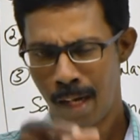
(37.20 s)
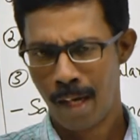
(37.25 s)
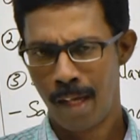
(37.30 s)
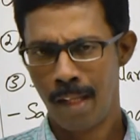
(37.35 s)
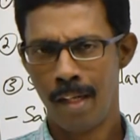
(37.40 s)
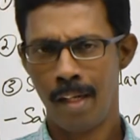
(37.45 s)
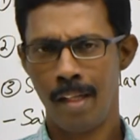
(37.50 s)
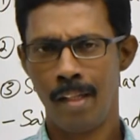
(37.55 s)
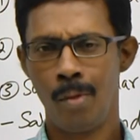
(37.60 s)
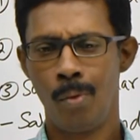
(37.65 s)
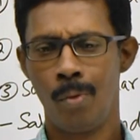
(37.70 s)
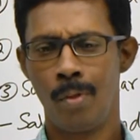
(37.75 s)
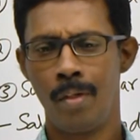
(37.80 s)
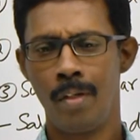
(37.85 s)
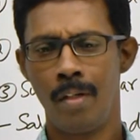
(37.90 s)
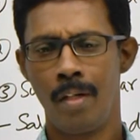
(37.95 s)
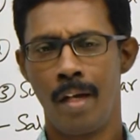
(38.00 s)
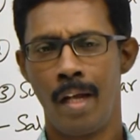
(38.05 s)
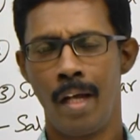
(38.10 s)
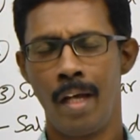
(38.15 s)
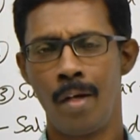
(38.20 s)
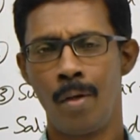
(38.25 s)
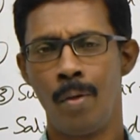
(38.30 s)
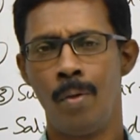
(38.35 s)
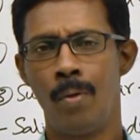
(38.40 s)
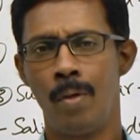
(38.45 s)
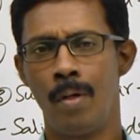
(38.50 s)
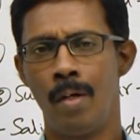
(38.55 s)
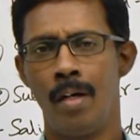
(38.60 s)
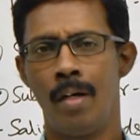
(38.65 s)
அதுலேருந்து ஒரு நேரோ
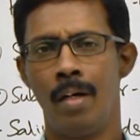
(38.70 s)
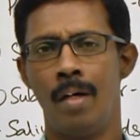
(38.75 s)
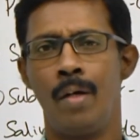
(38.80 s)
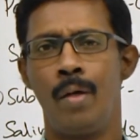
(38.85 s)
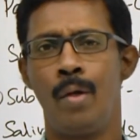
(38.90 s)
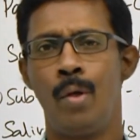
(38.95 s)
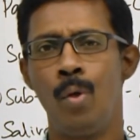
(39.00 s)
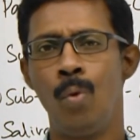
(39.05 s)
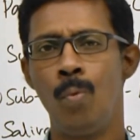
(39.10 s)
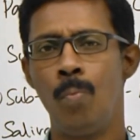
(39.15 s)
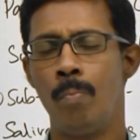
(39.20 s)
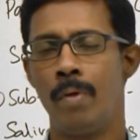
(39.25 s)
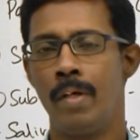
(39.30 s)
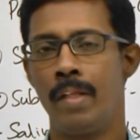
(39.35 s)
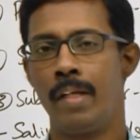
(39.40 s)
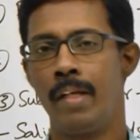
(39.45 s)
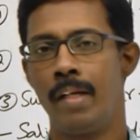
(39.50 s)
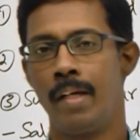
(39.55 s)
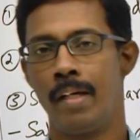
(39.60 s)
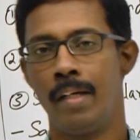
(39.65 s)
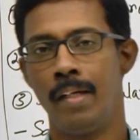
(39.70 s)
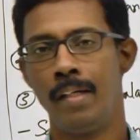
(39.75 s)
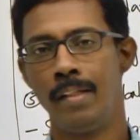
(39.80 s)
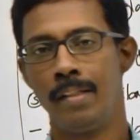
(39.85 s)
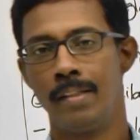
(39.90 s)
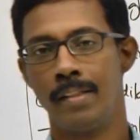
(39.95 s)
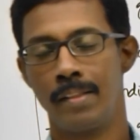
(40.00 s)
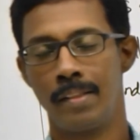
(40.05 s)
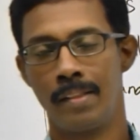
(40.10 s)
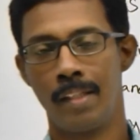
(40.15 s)
டியூப் மாதிரி அங்கே
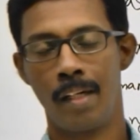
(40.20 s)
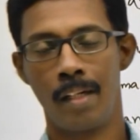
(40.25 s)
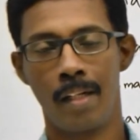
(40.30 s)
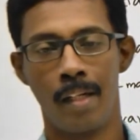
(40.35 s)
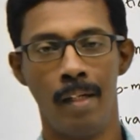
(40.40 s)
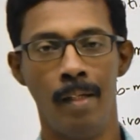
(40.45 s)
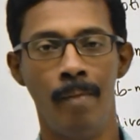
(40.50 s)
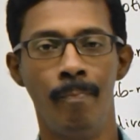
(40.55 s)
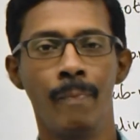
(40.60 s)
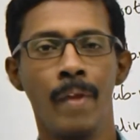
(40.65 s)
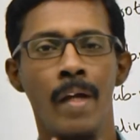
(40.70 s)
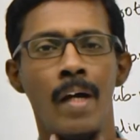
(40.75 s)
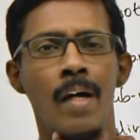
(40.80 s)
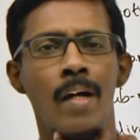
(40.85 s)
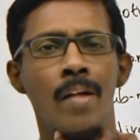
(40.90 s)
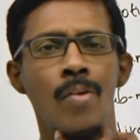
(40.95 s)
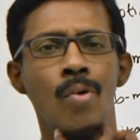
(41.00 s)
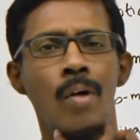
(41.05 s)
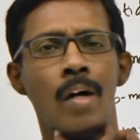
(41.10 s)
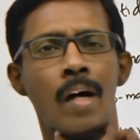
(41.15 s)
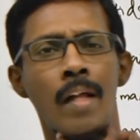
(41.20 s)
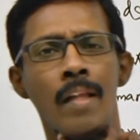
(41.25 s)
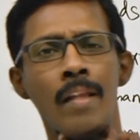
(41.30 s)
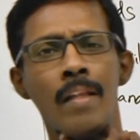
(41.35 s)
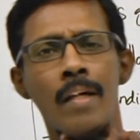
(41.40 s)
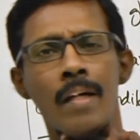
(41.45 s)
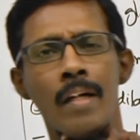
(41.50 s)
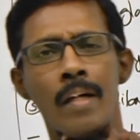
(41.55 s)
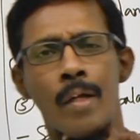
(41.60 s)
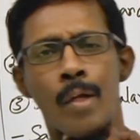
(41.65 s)
ஸ்டார்ட் ஆகுது ஸோ
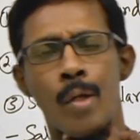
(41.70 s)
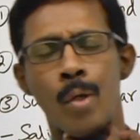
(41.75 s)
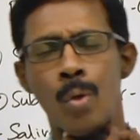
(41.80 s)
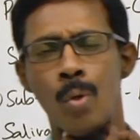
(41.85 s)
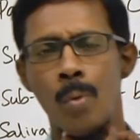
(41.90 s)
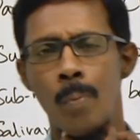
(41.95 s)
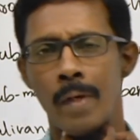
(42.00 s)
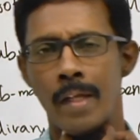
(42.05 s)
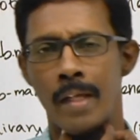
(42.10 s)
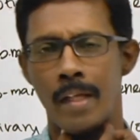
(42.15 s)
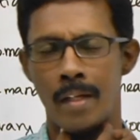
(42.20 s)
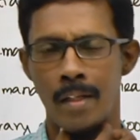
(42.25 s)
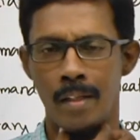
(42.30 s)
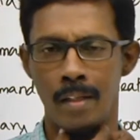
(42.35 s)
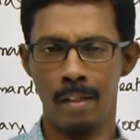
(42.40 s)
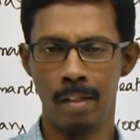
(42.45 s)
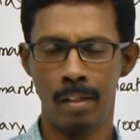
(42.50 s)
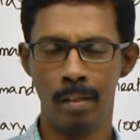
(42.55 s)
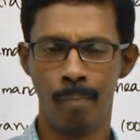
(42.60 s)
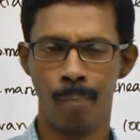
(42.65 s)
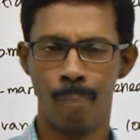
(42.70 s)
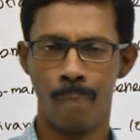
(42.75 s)
அந்த டியூப்பில் இருந்து